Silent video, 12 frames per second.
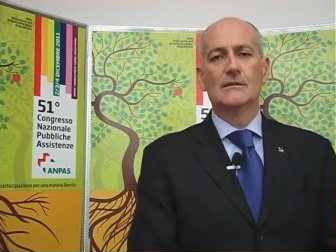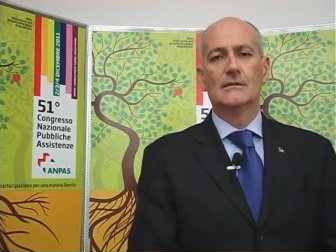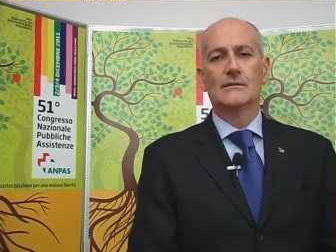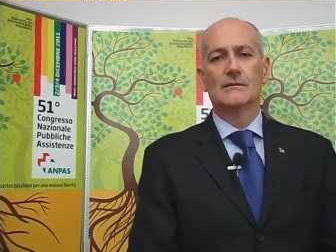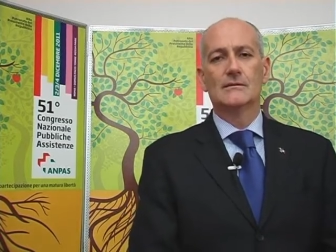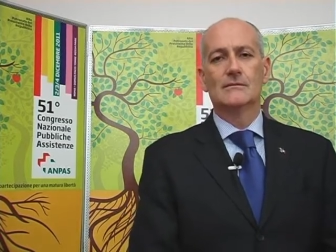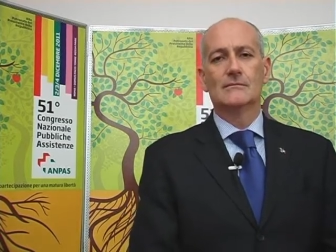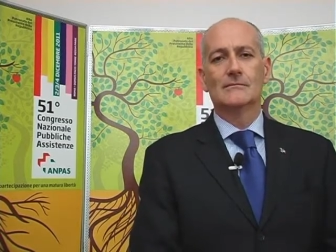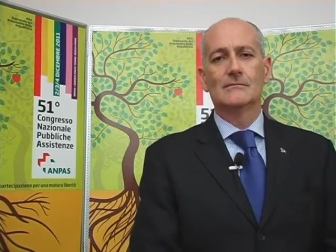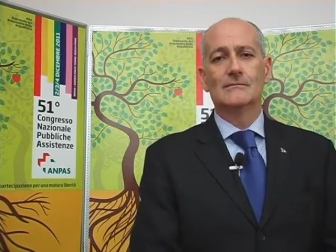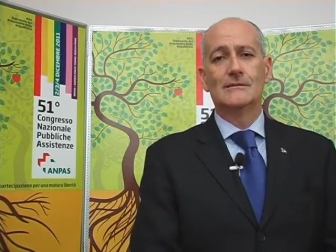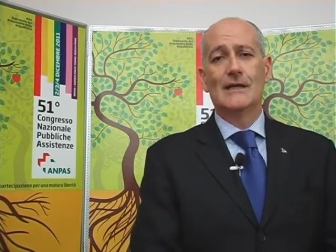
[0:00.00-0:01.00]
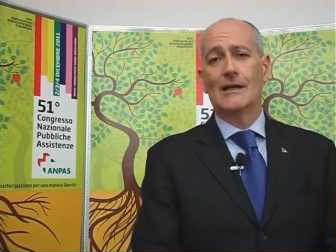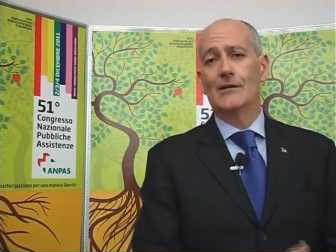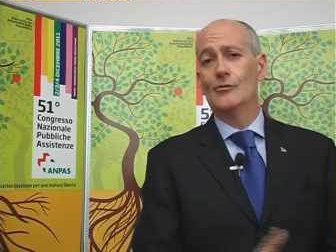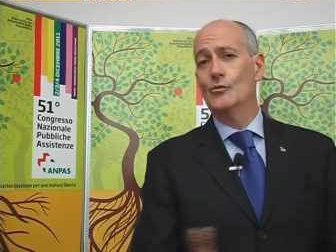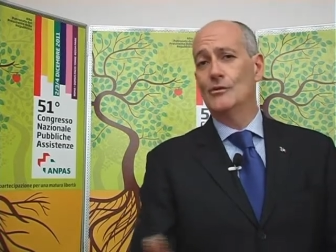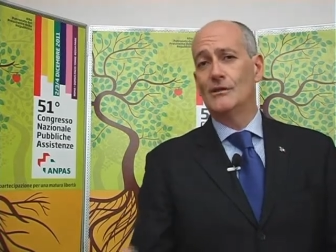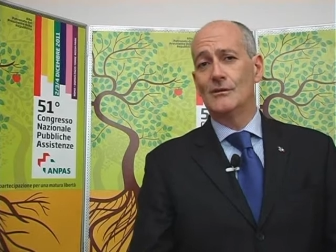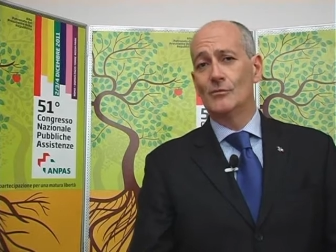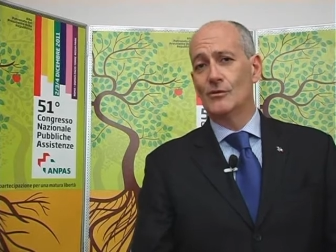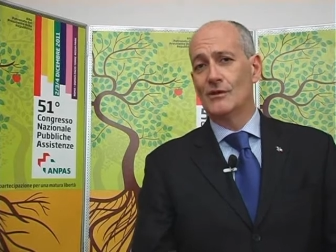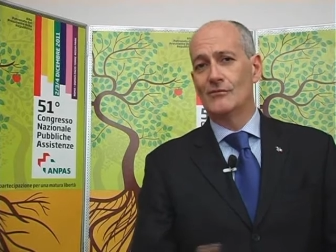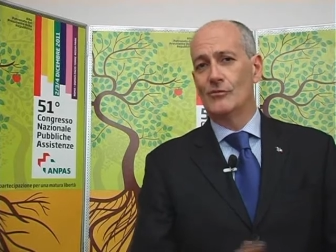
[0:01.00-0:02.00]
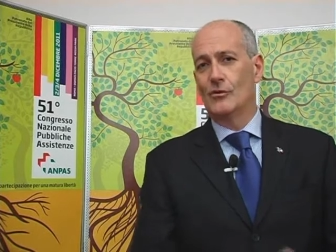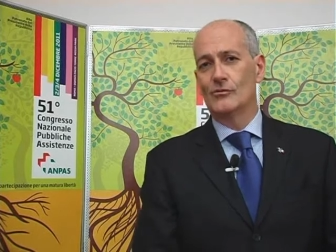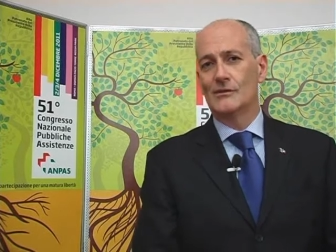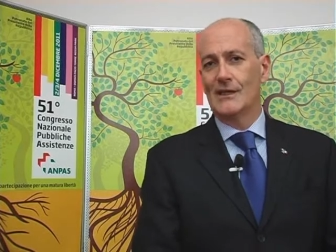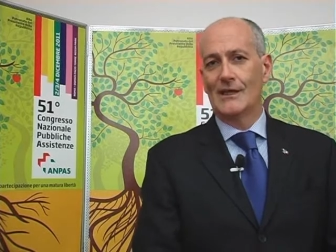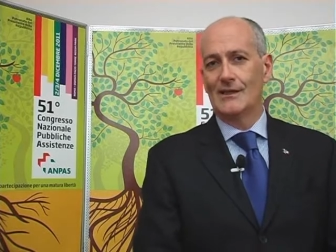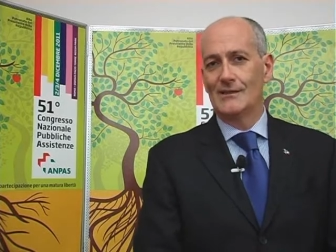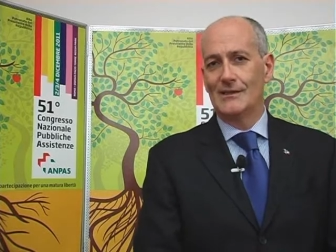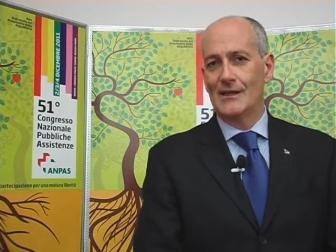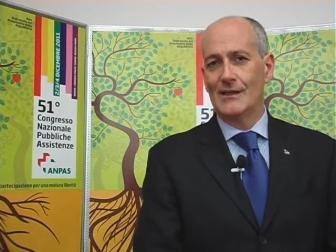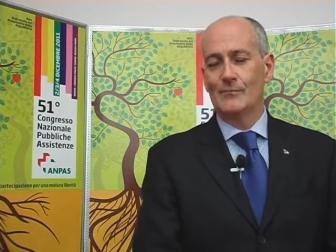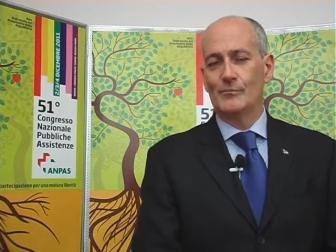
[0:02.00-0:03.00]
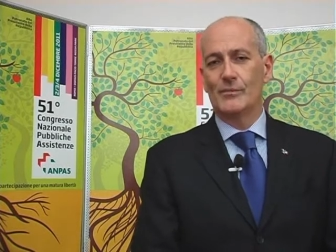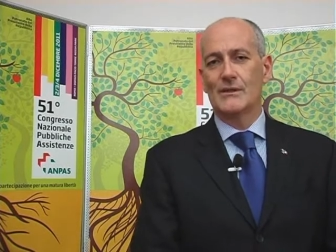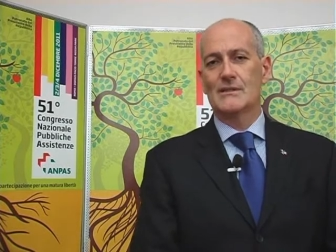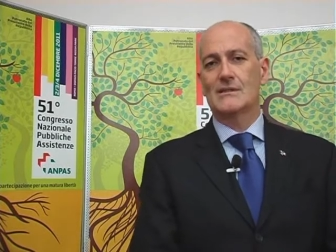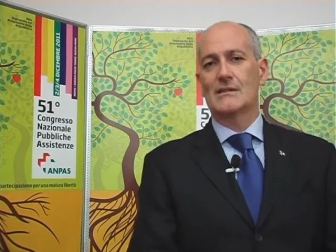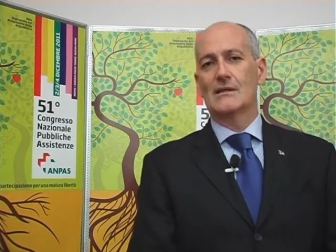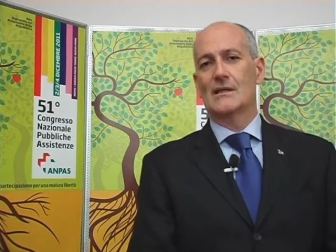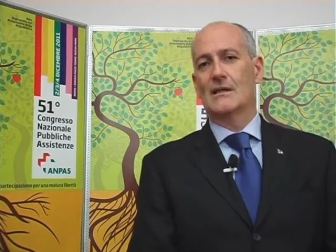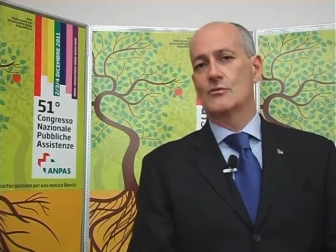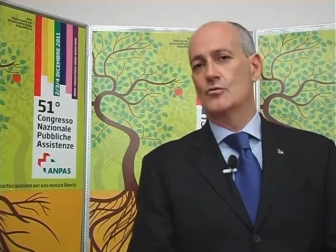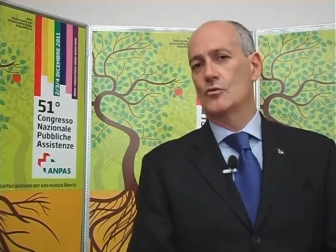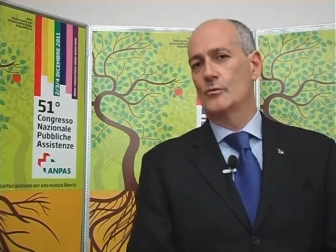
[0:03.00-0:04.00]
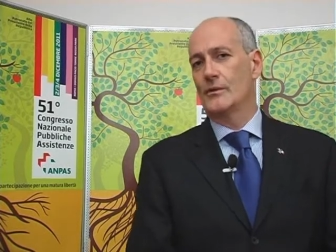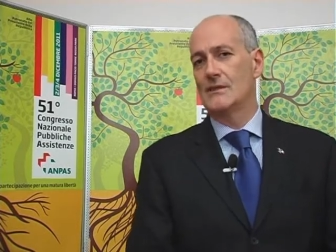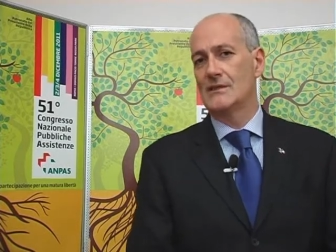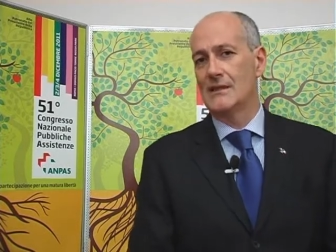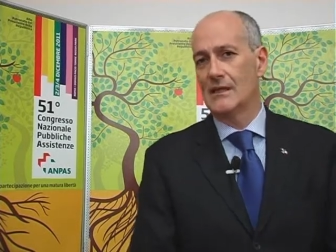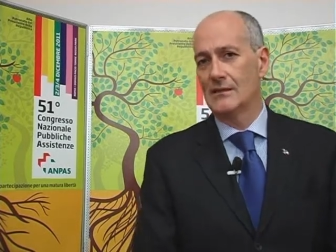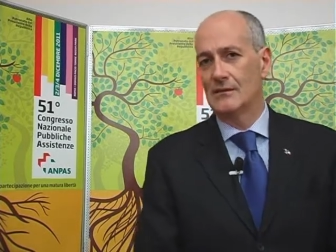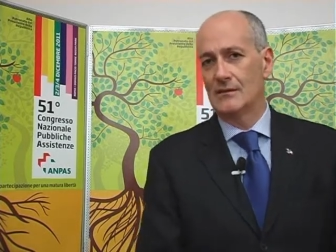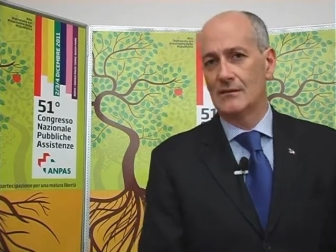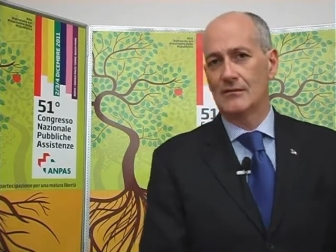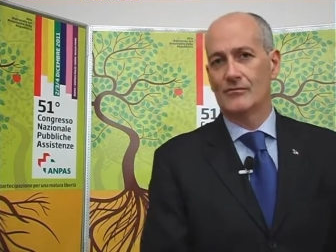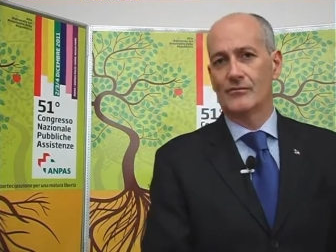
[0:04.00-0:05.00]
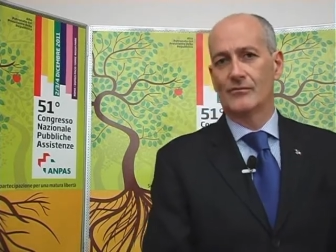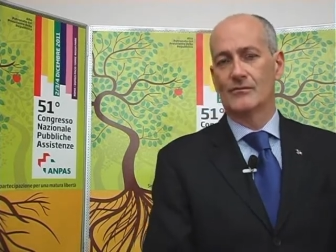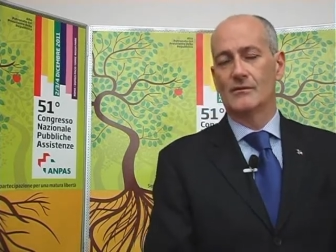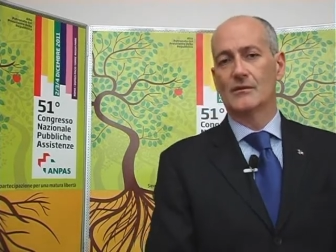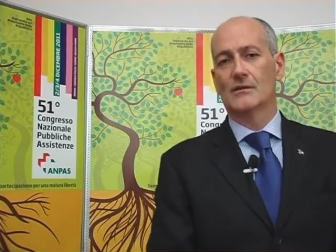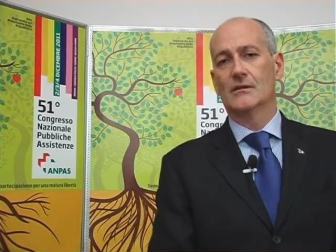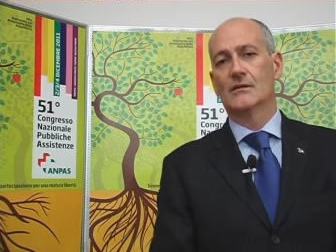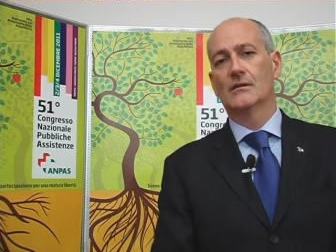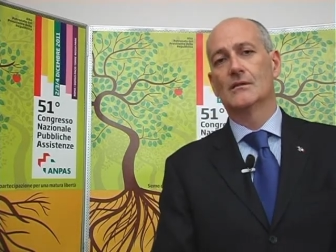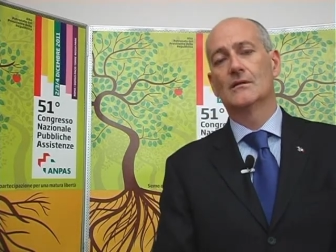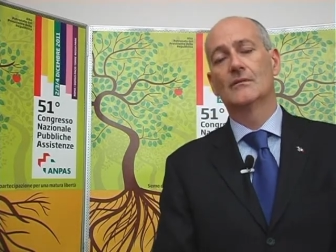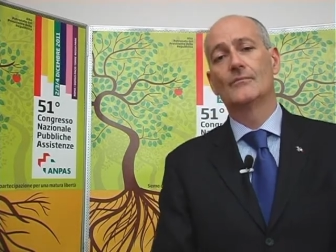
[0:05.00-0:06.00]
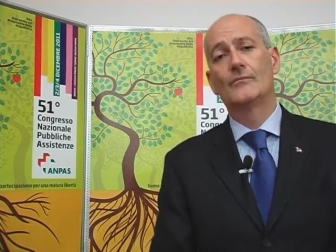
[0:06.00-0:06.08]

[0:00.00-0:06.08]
eh, dall'ultimo dei volontari di Ampas al suo presidente eh,